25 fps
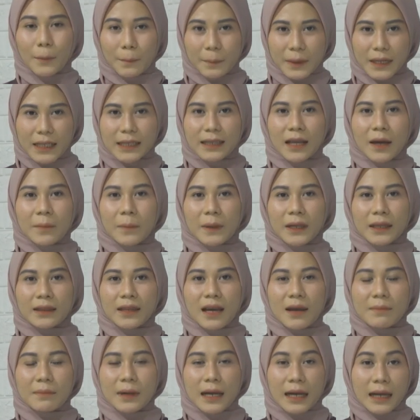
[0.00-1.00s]
Berita
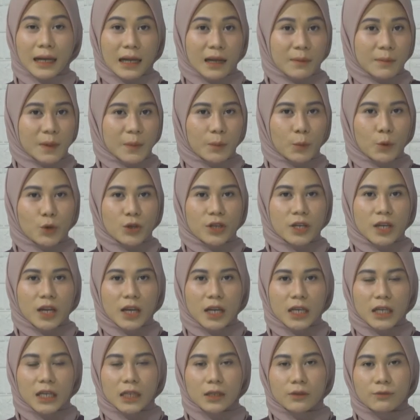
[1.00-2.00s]
pertama, kami punya
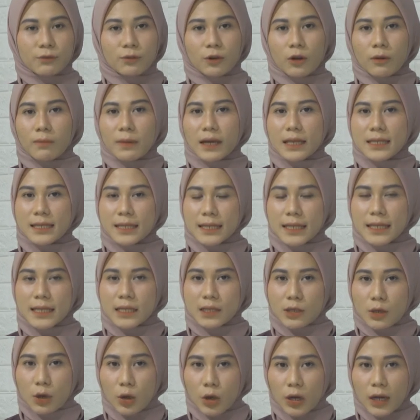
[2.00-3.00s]
informasi
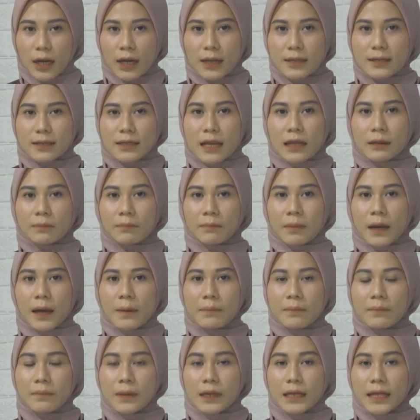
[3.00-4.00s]
seorang
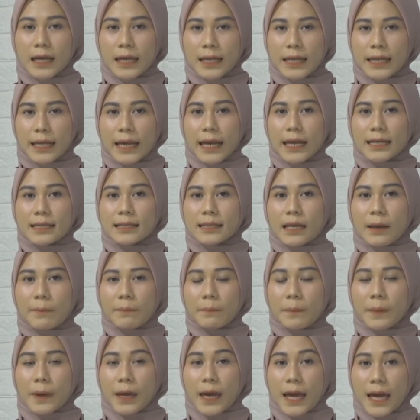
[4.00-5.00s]
satpam dari
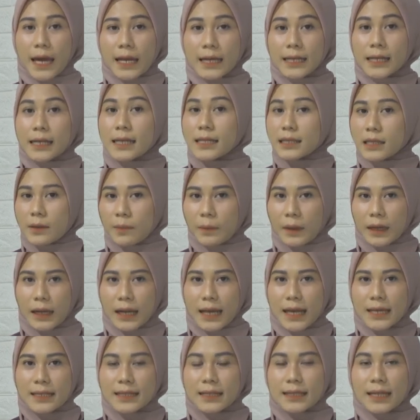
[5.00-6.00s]
SMPN
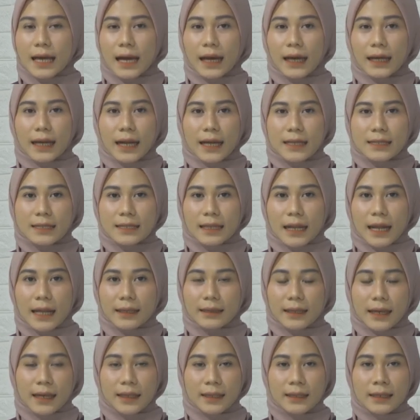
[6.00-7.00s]
11 Tangerang
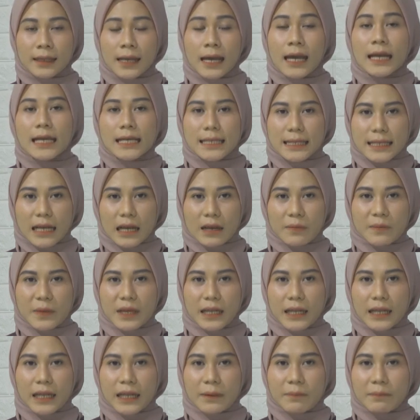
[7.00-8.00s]
Selatan,
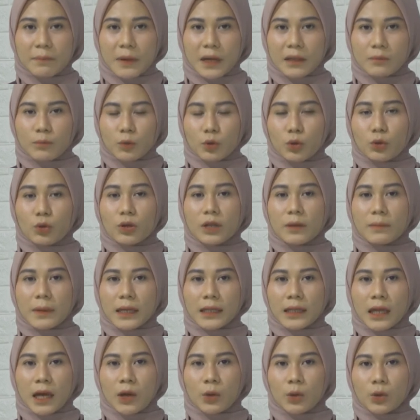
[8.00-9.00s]
Sarmili, 45
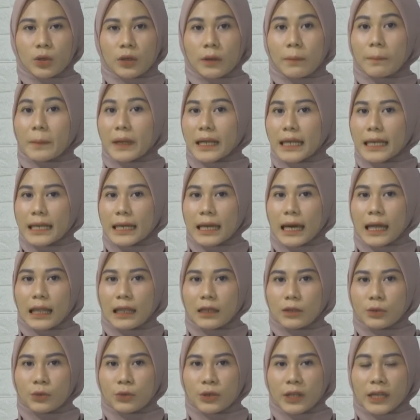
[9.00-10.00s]
tahun, meninggal
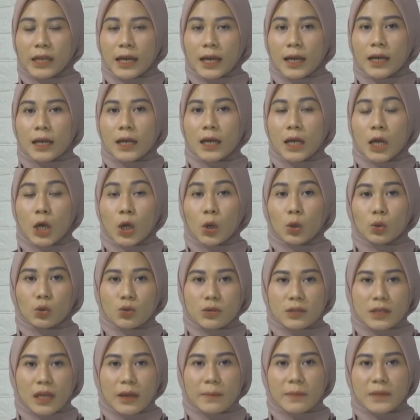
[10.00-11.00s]
dunia
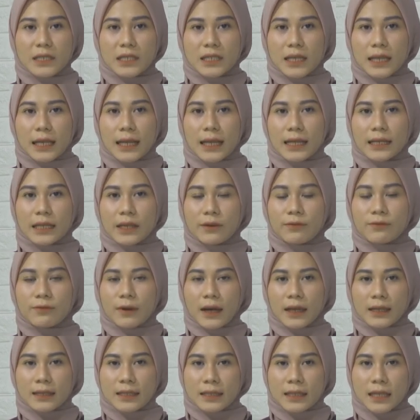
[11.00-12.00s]
usai menjalani
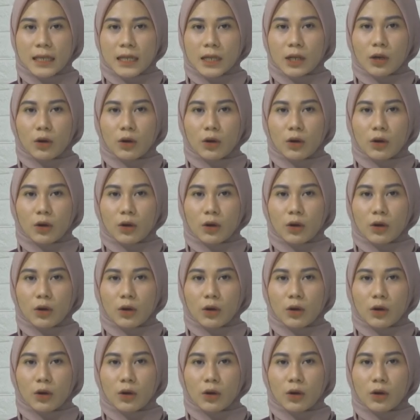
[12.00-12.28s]
vaksin